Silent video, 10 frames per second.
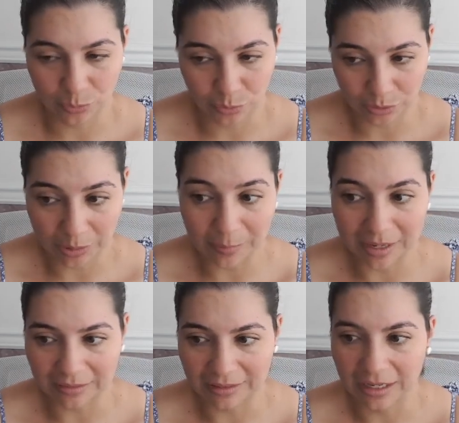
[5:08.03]
Por otra
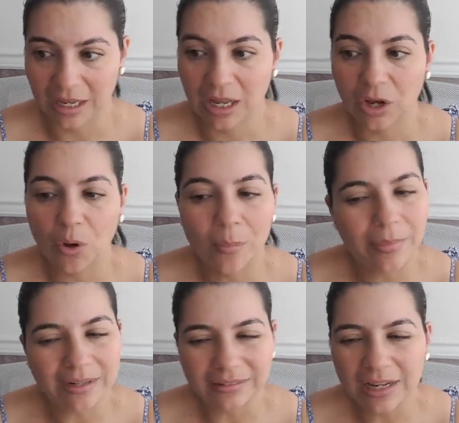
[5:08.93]
parte,
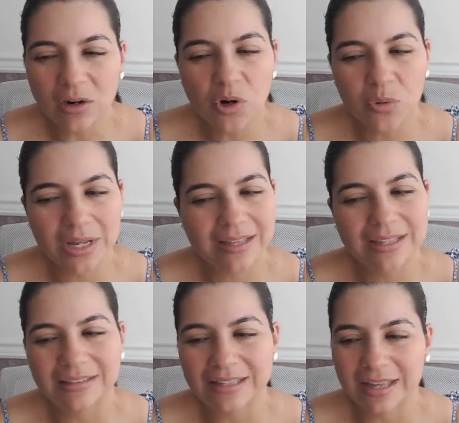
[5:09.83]
convertirlo en una
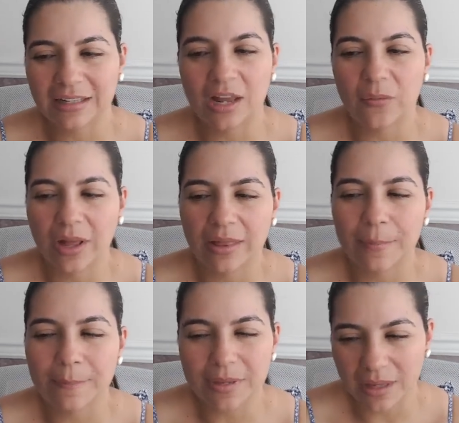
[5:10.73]
identidad labrada
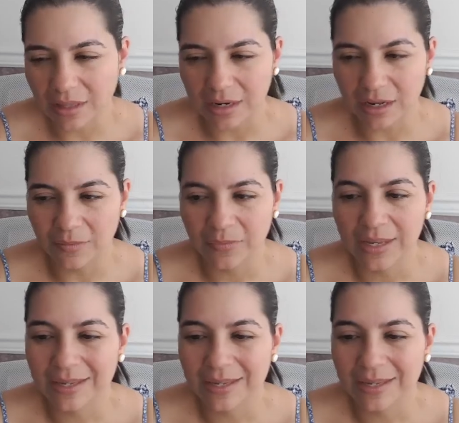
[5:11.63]
en piedra,